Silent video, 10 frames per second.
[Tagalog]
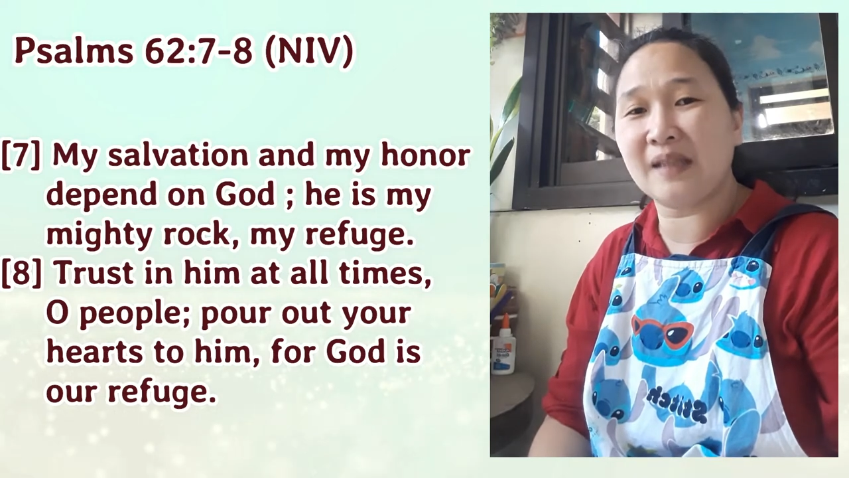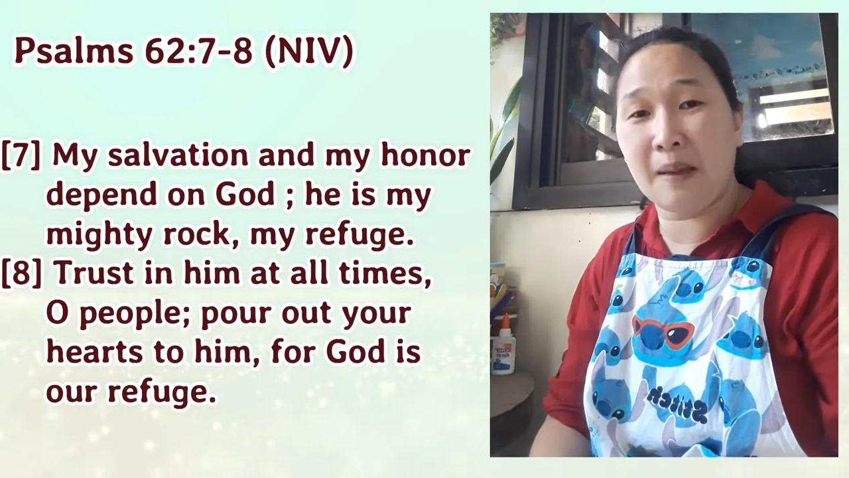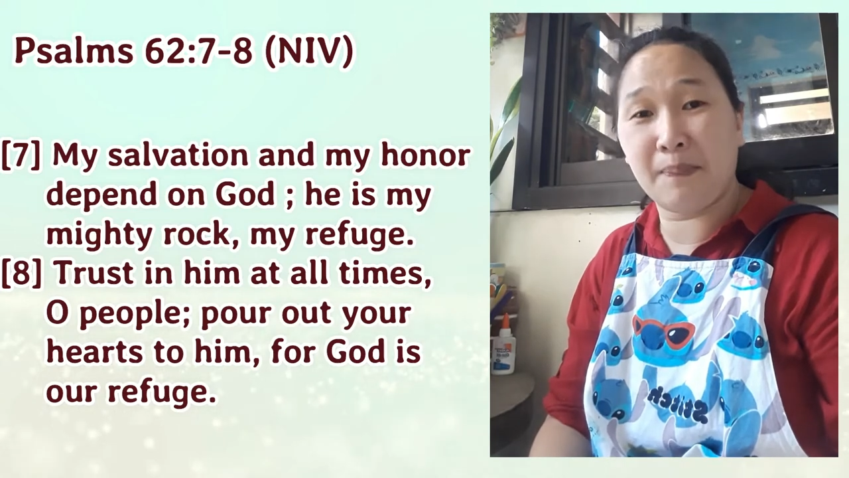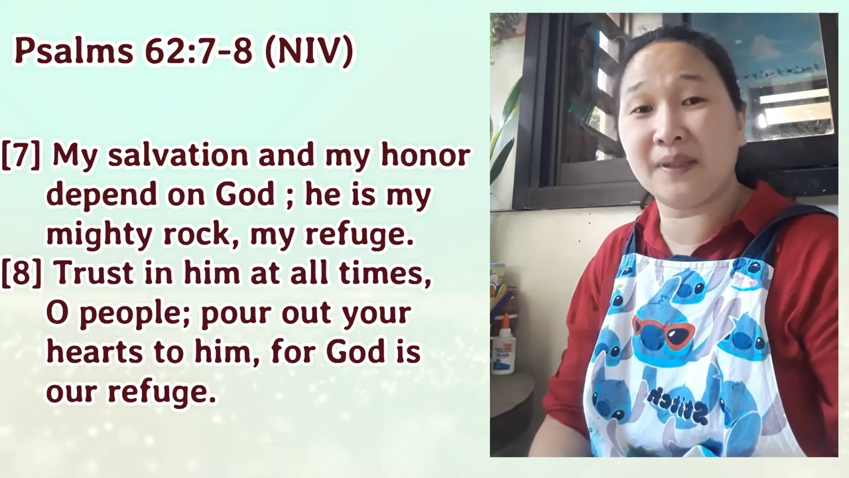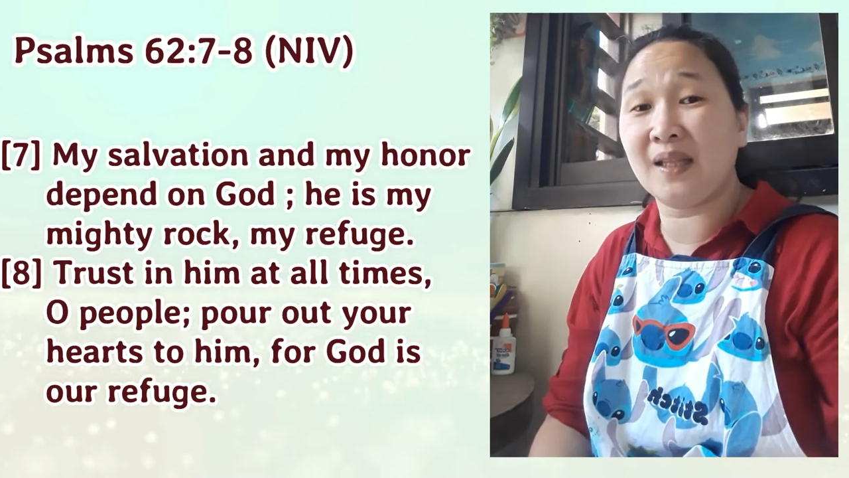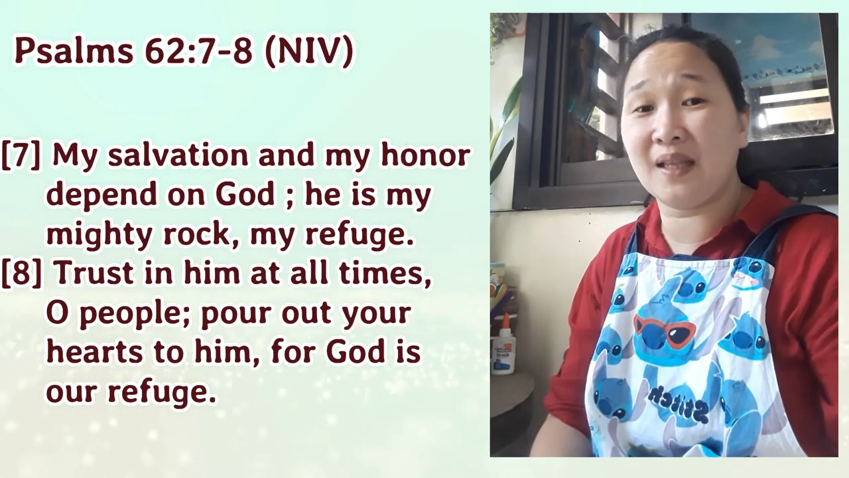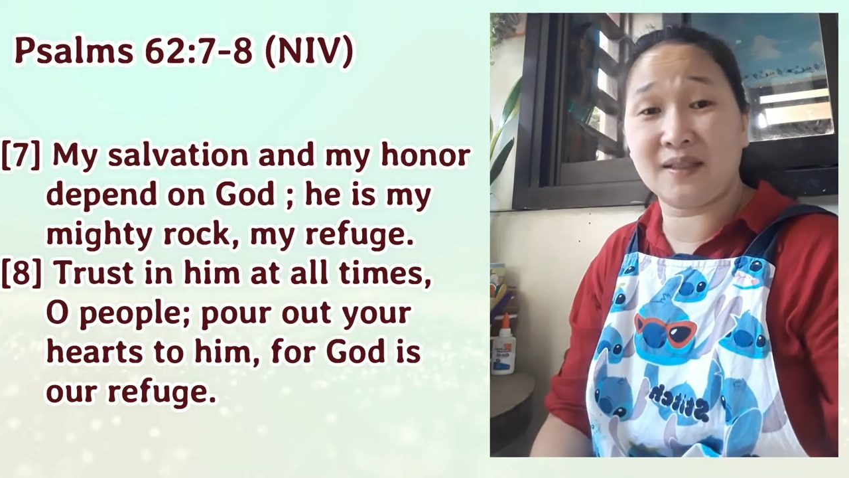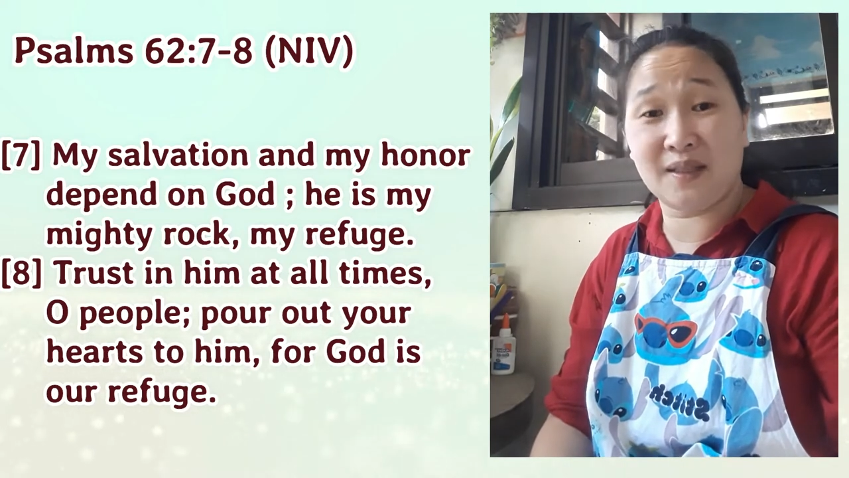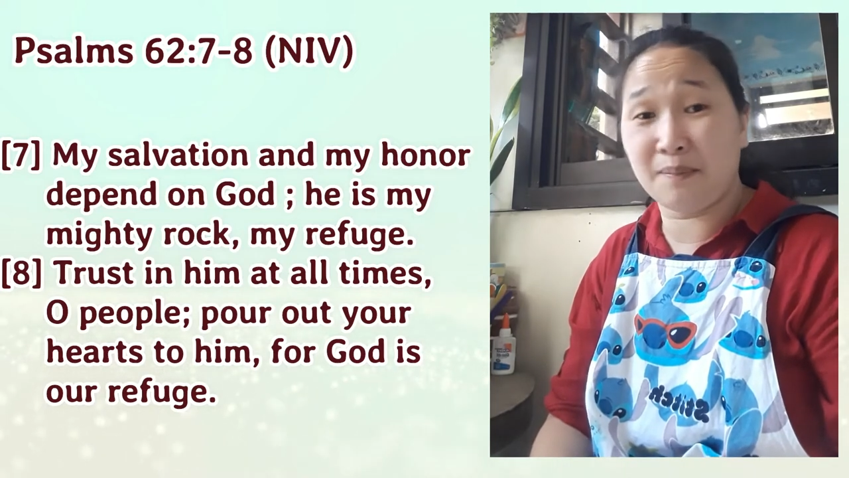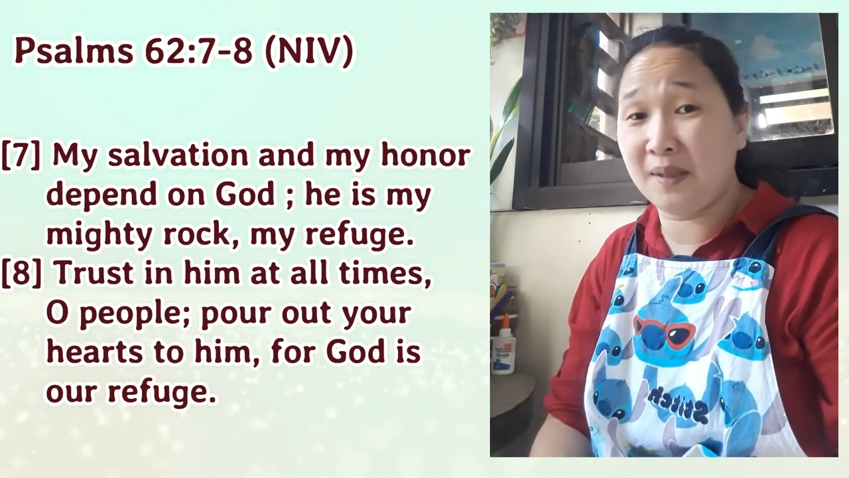dapat
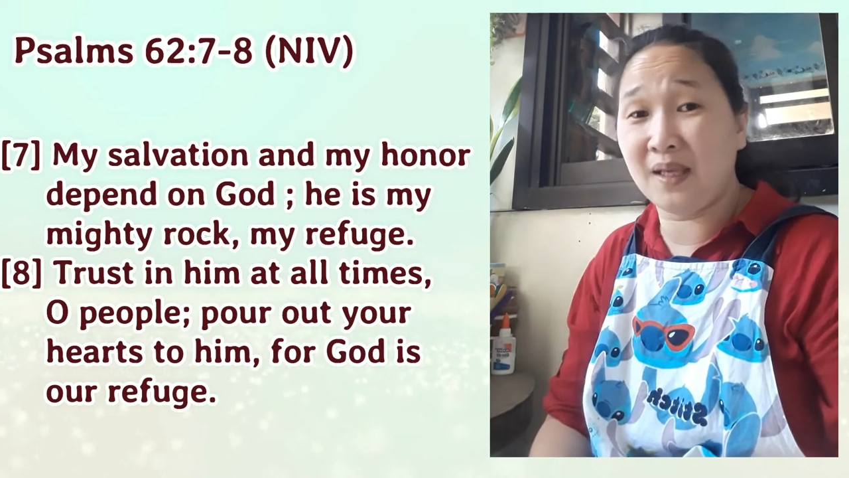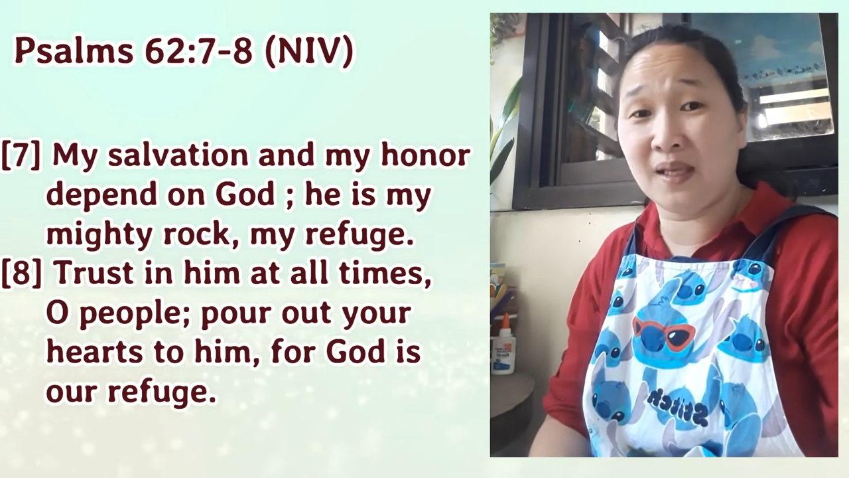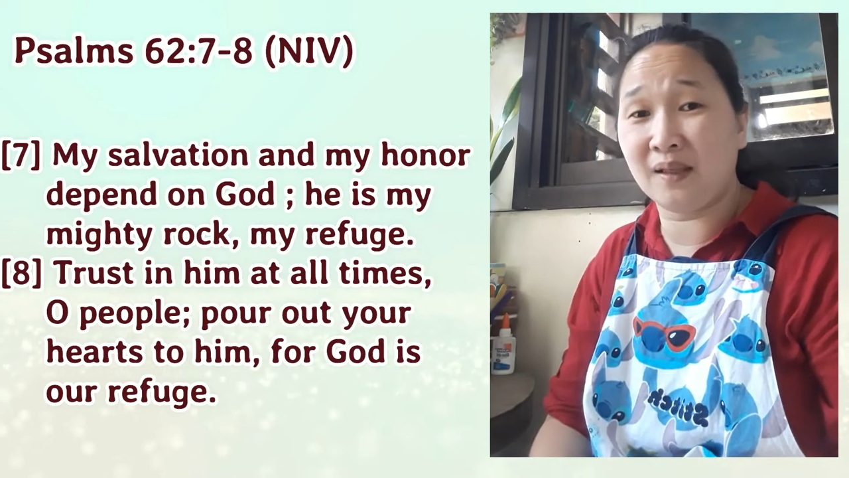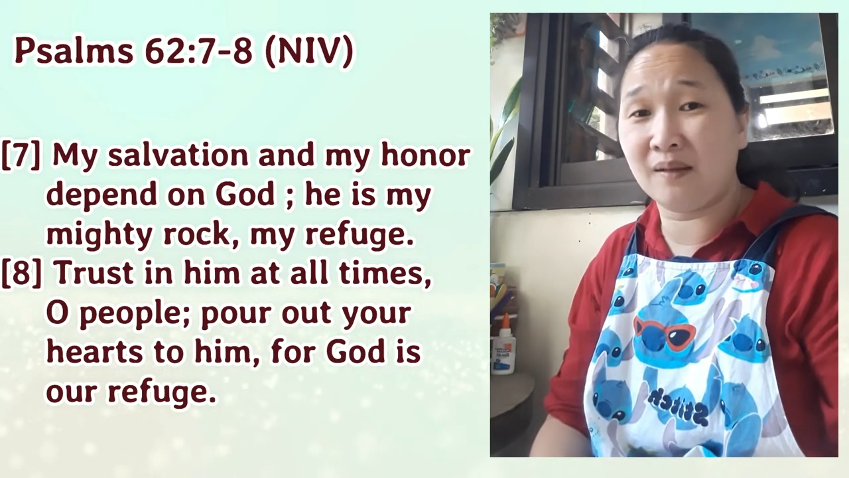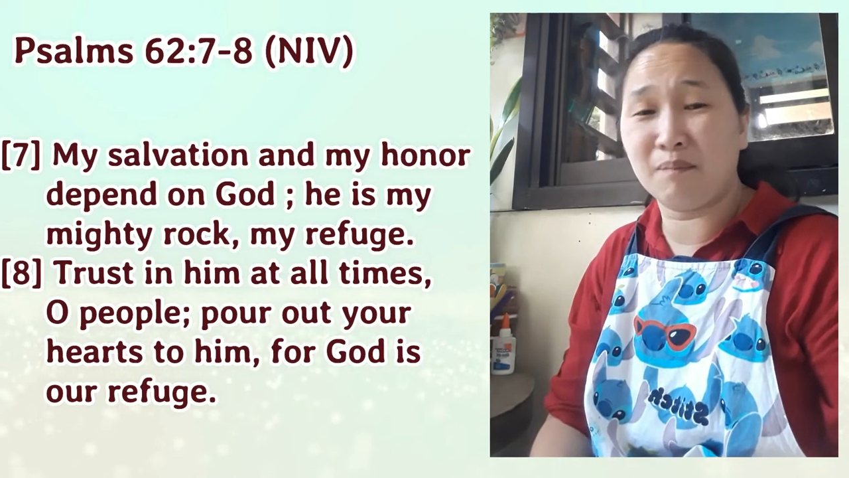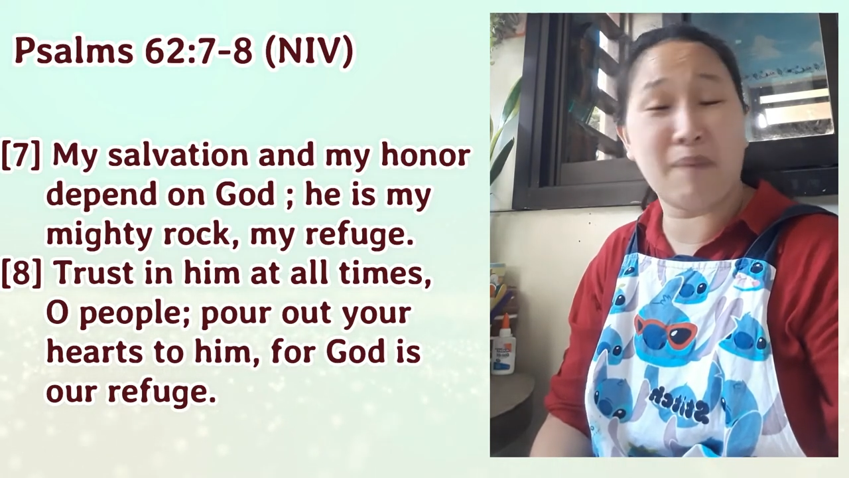nilang sabihin.